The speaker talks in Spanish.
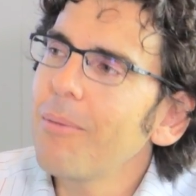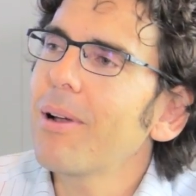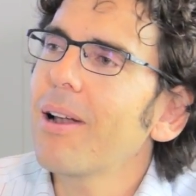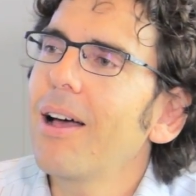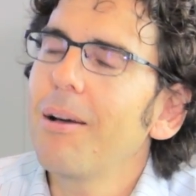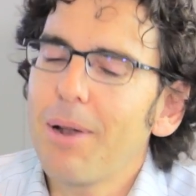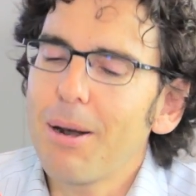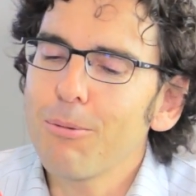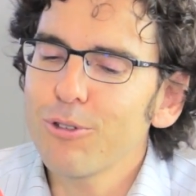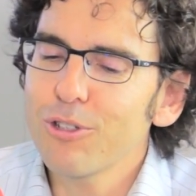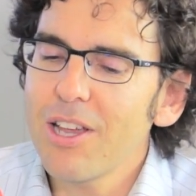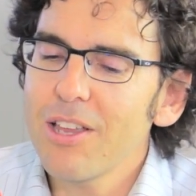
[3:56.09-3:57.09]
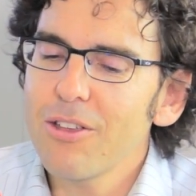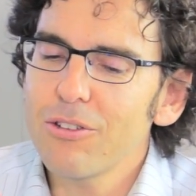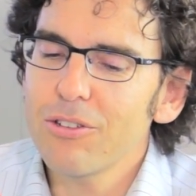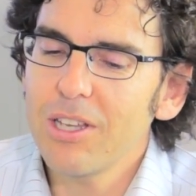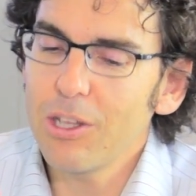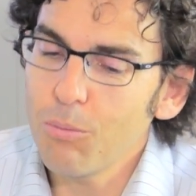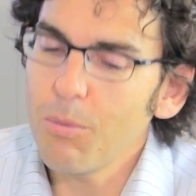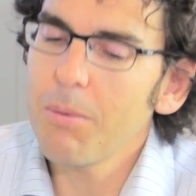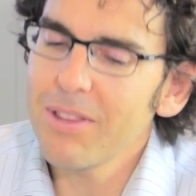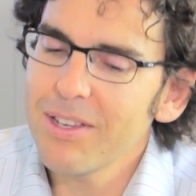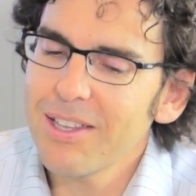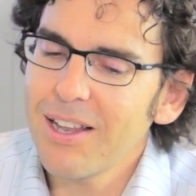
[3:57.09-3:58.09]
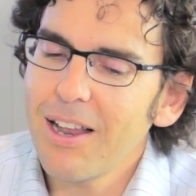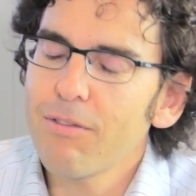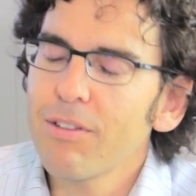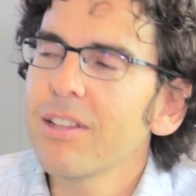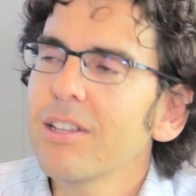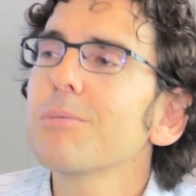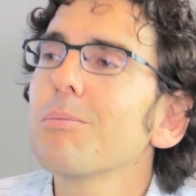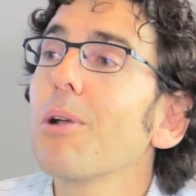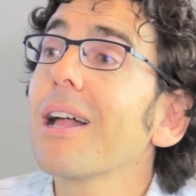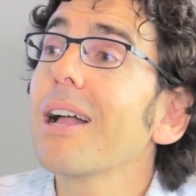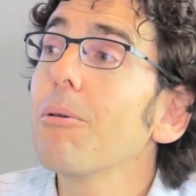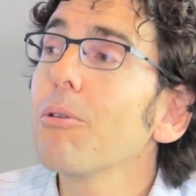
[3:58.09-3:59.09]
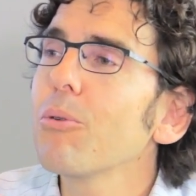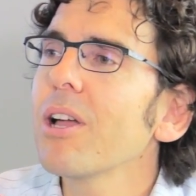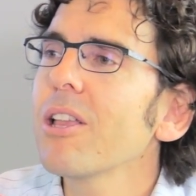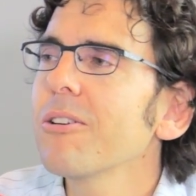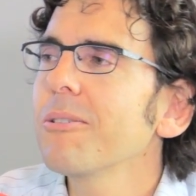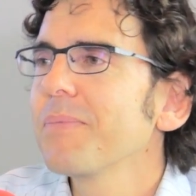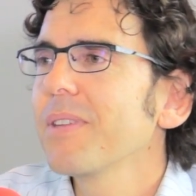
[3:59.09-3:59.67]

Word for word: para, para muchos años y tú me vendiste Life Fitness, pero al cabo de un año